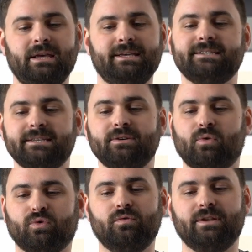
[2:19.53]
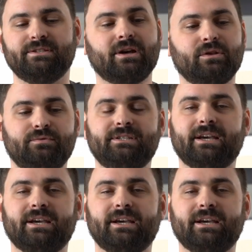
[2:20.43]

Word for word: Ici, on retrouve les organes du visier